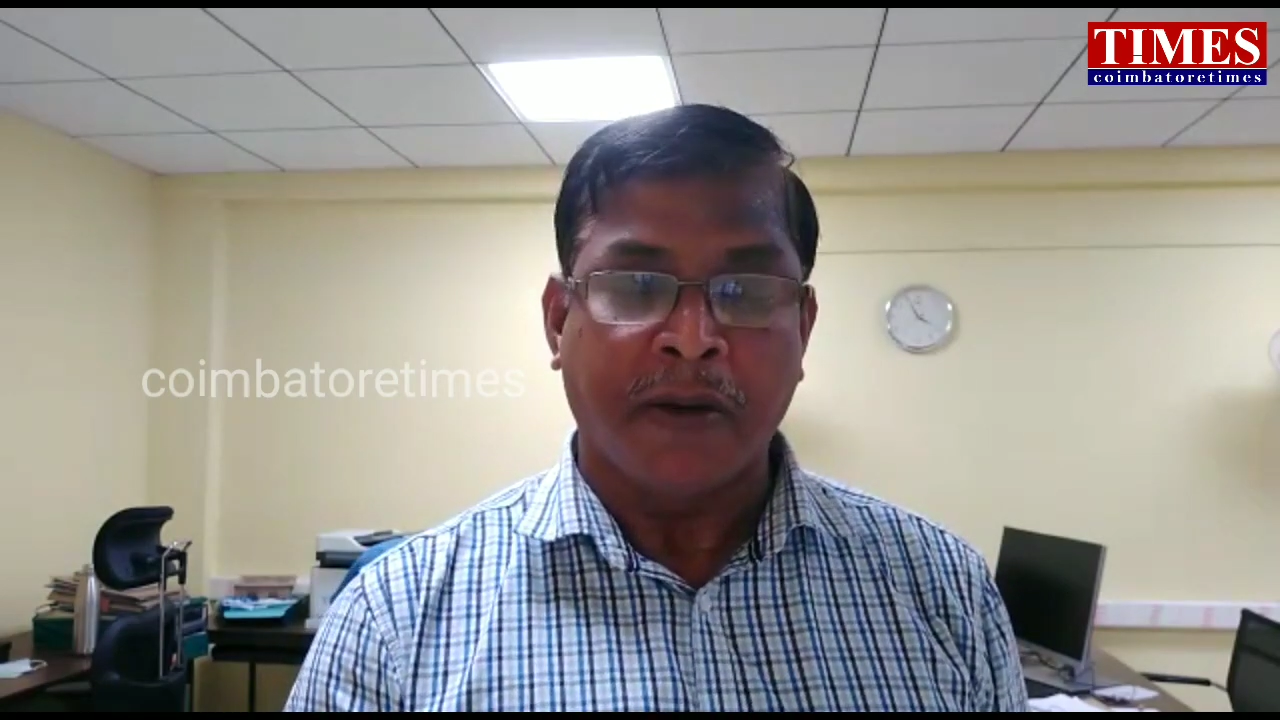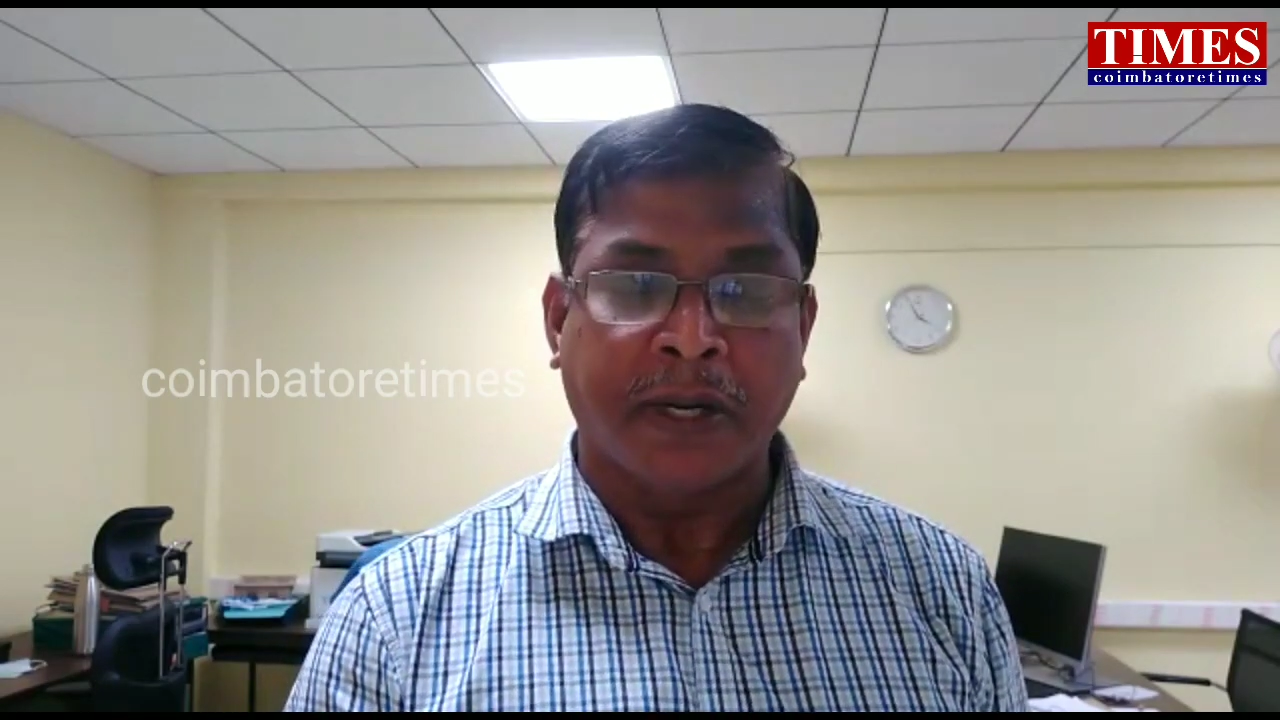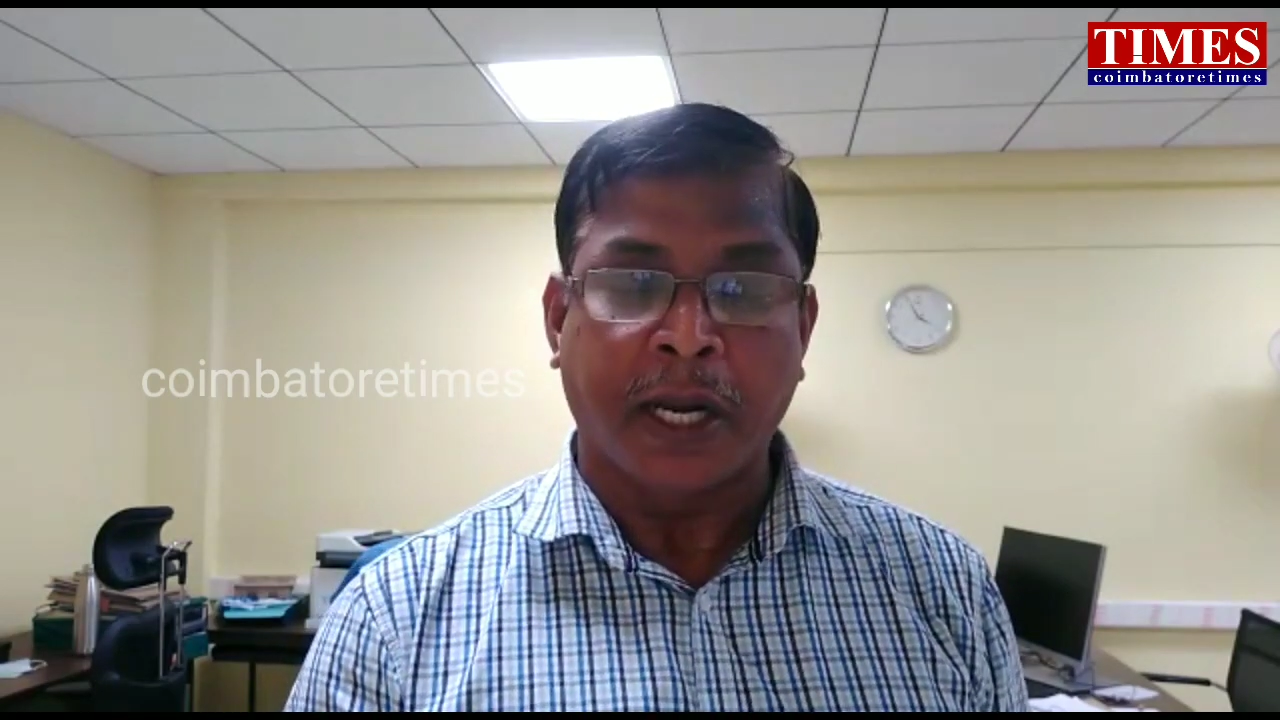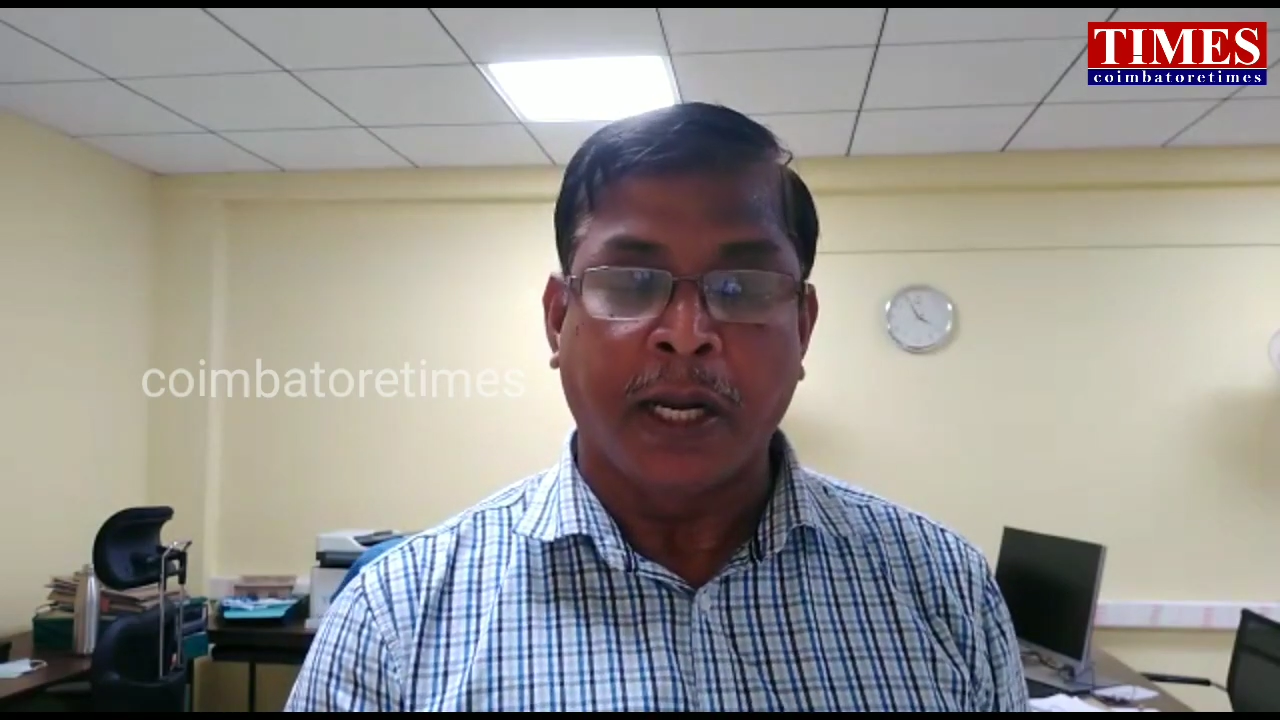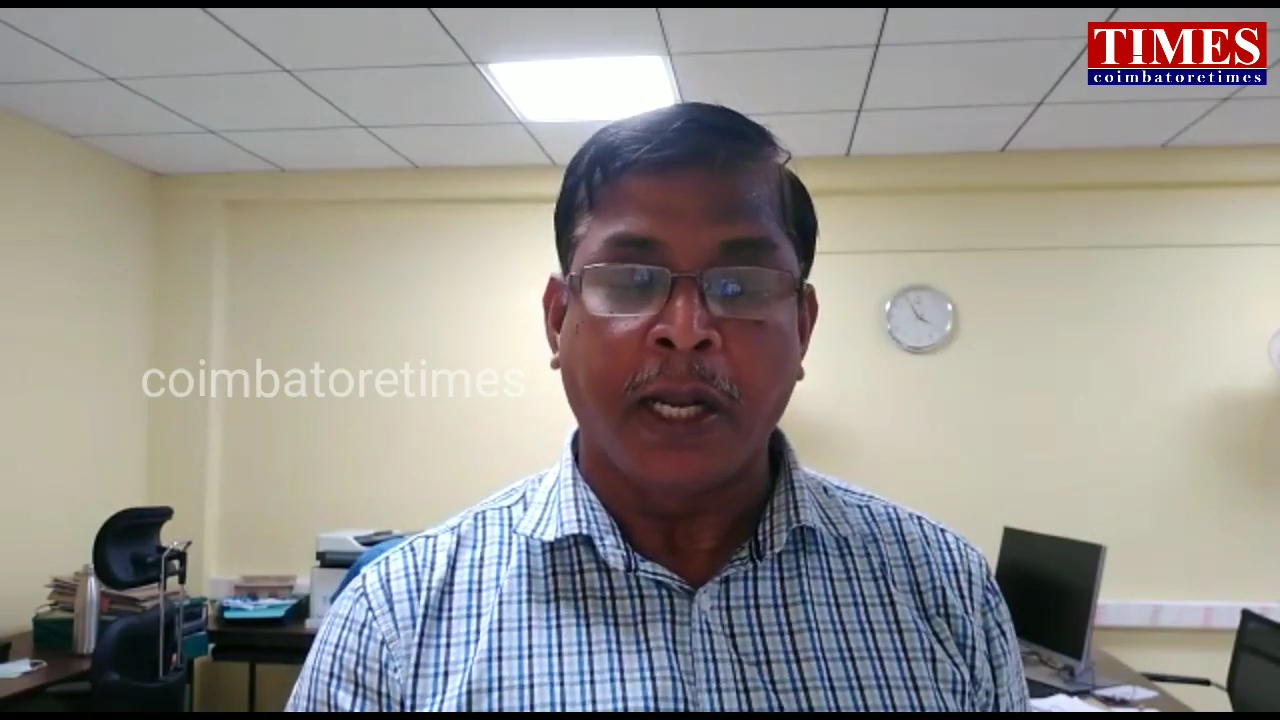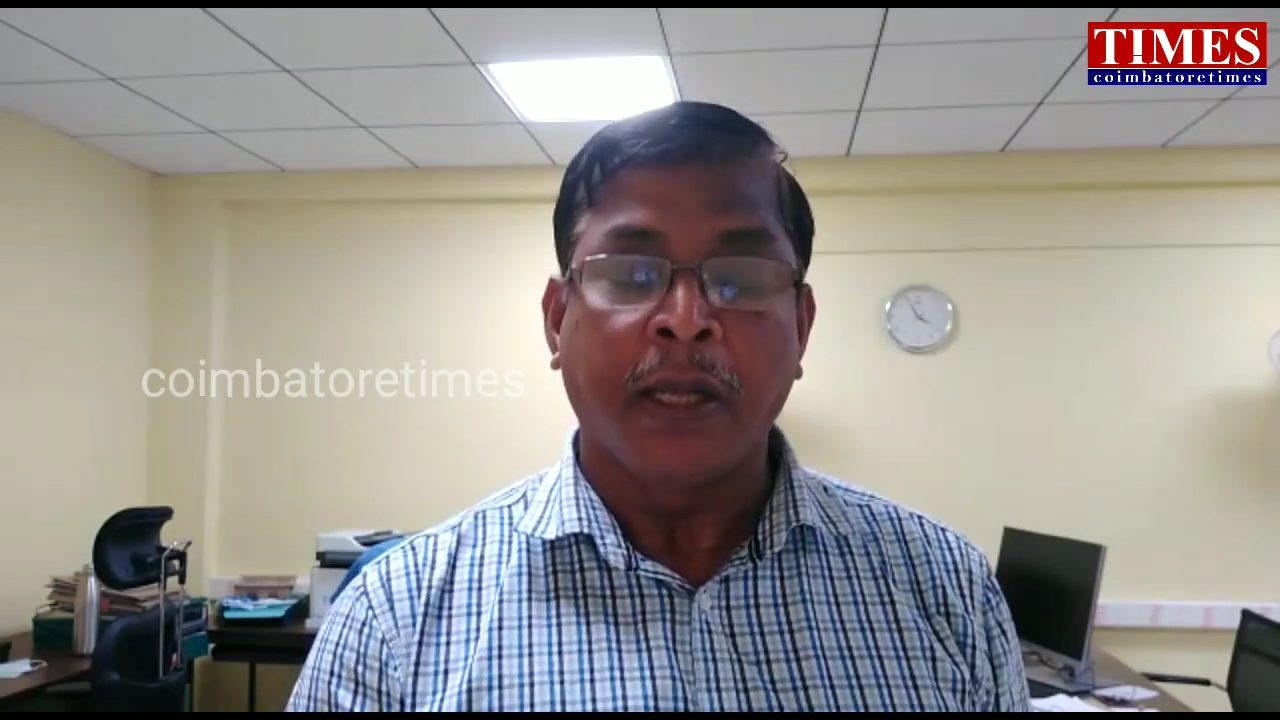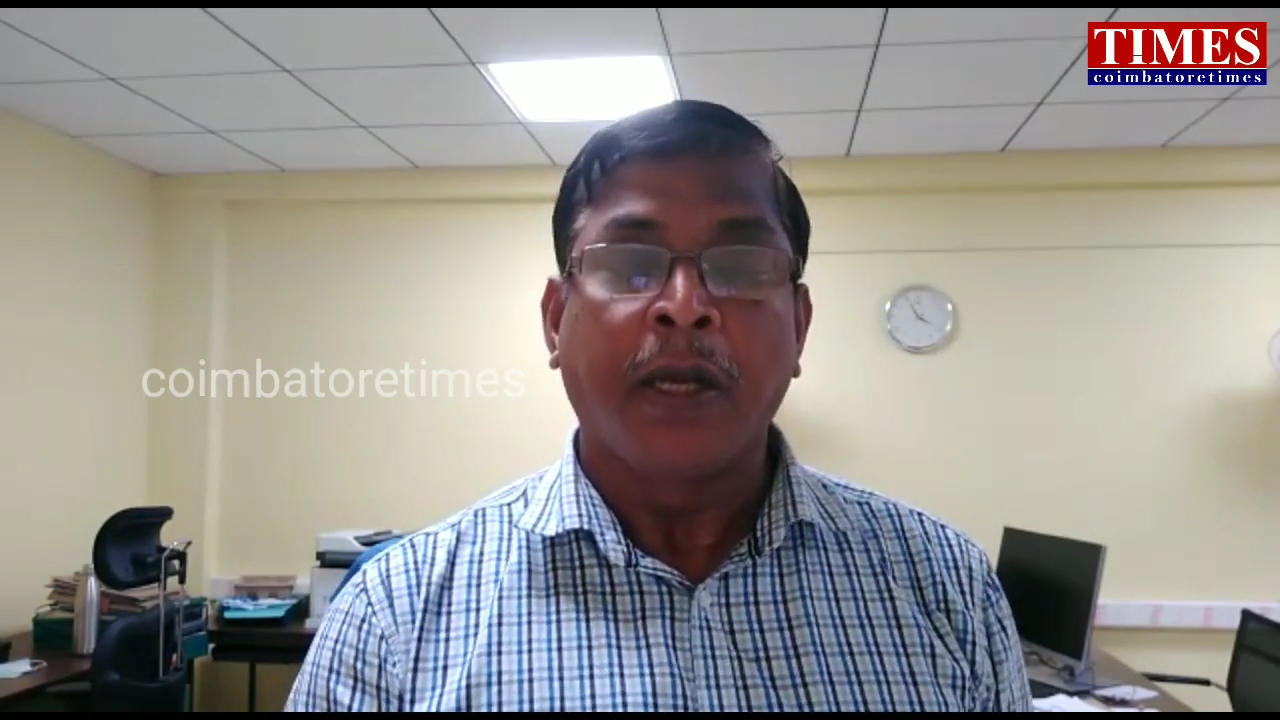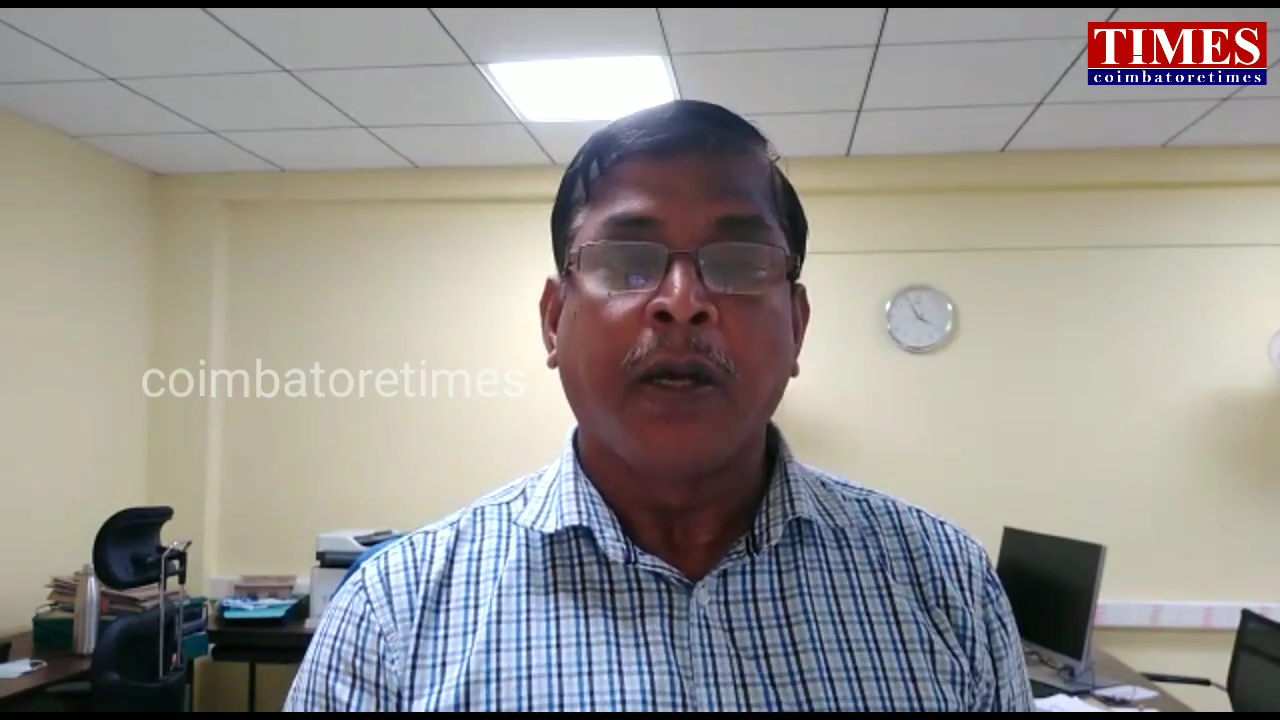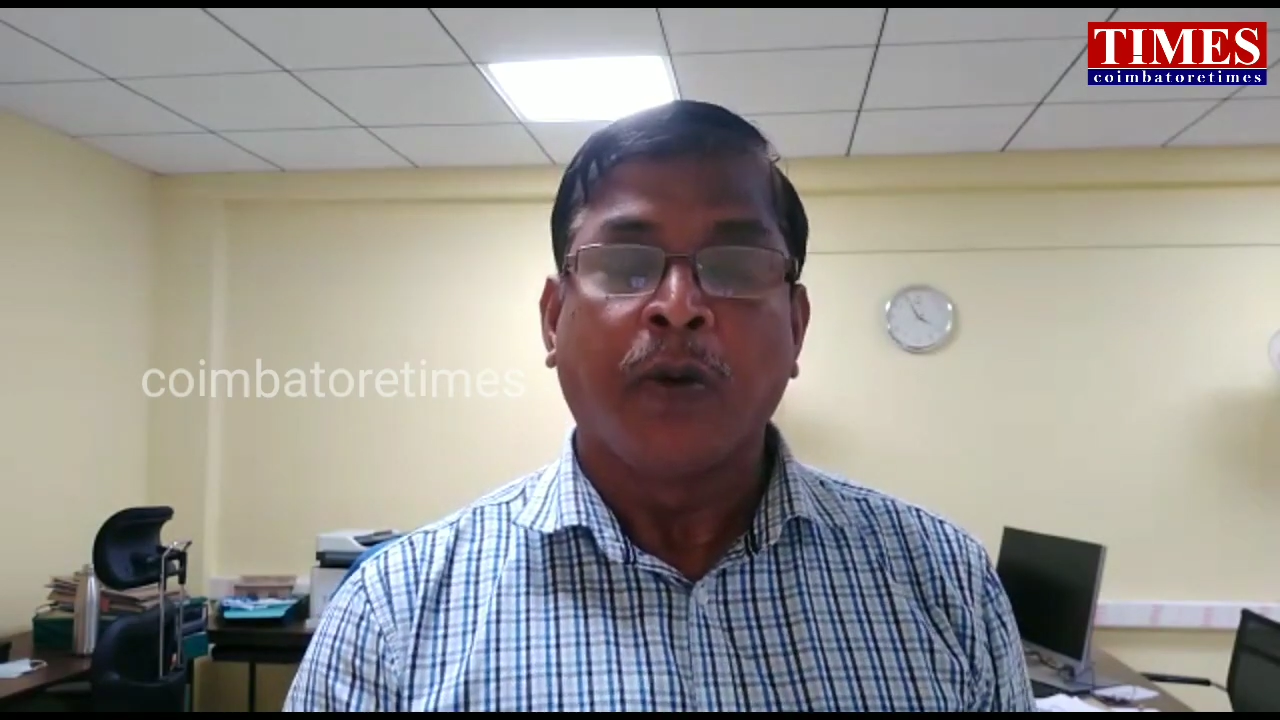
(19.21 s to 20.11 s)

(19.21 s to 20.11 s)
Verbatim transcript: மாவட்டங்களில்